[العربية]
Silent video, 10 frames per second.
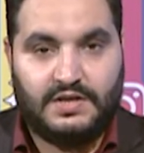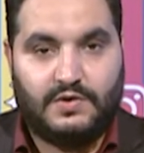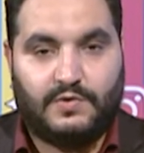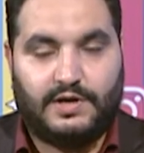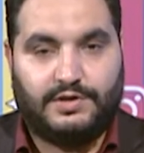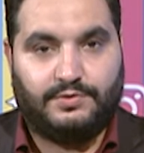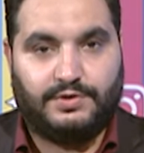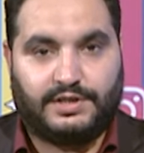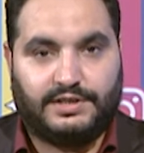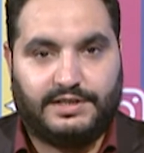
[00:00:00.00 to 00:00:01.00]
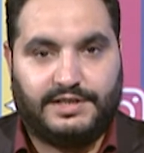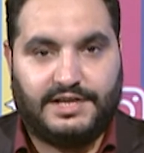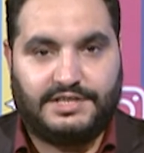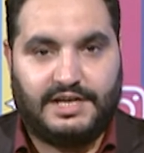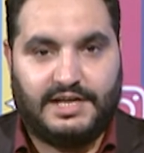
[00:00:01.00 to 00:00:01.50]
ونور
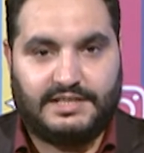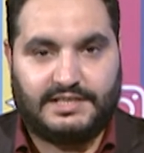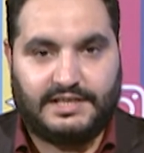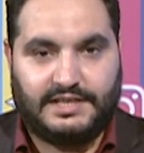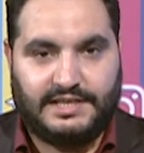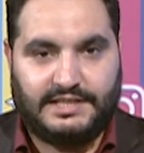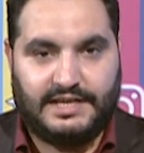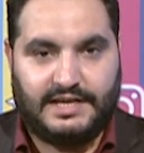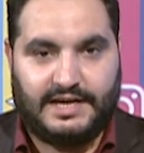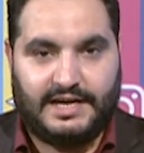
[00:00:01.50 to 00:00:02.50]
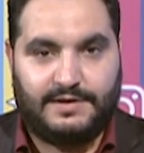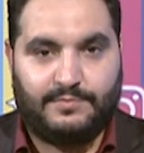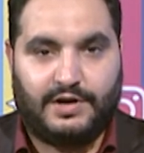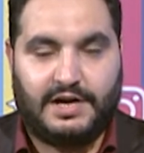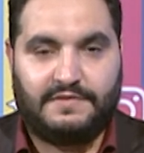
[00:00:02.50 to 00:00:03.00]
ناجي لها تغريدة عن
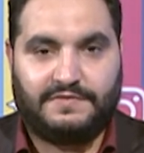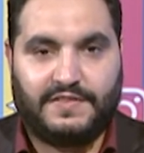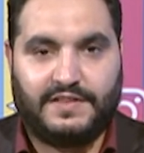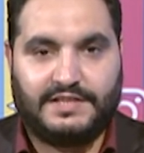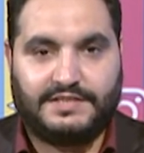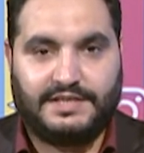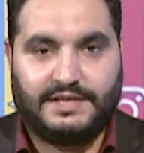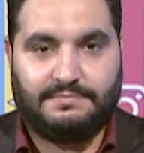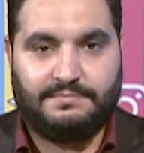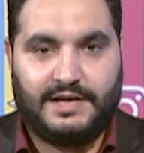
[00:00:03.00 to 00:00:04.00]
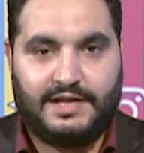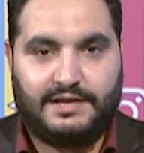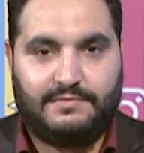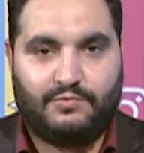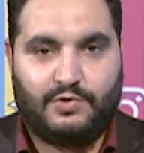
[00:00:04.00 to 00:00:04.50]
محافظة
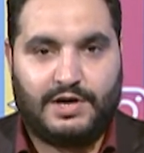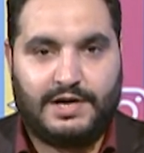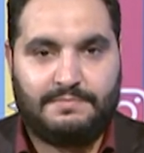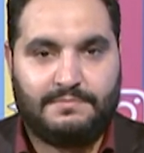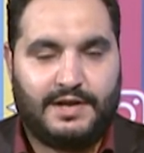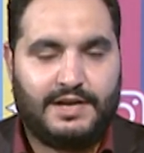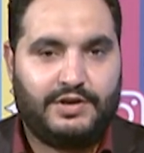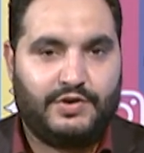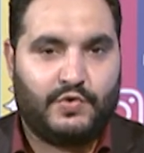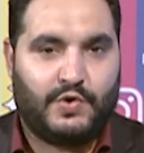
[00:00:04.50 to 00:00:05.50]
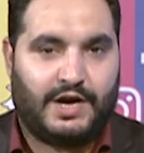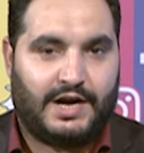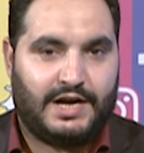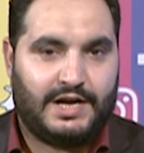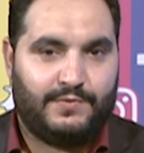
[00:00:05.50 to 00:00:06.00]
مأرب ومن
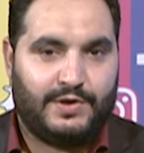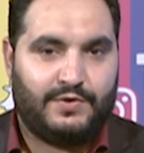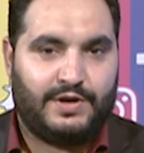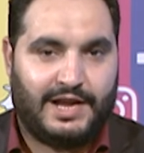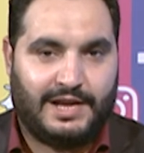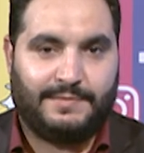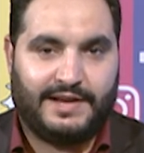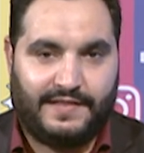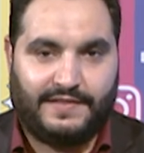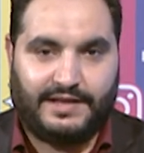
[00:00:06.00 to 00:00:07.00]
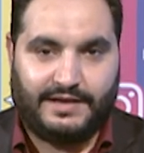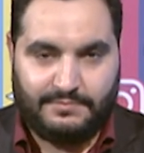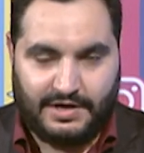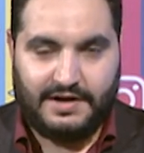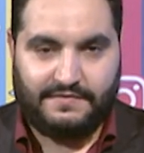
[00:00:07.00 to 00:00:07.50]
يحاول النيل من هذه
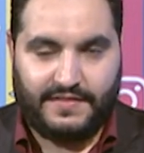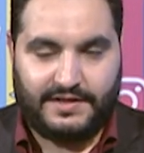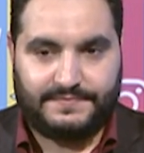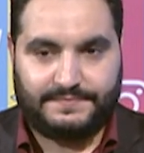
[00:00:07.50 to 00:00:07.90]
المحافظة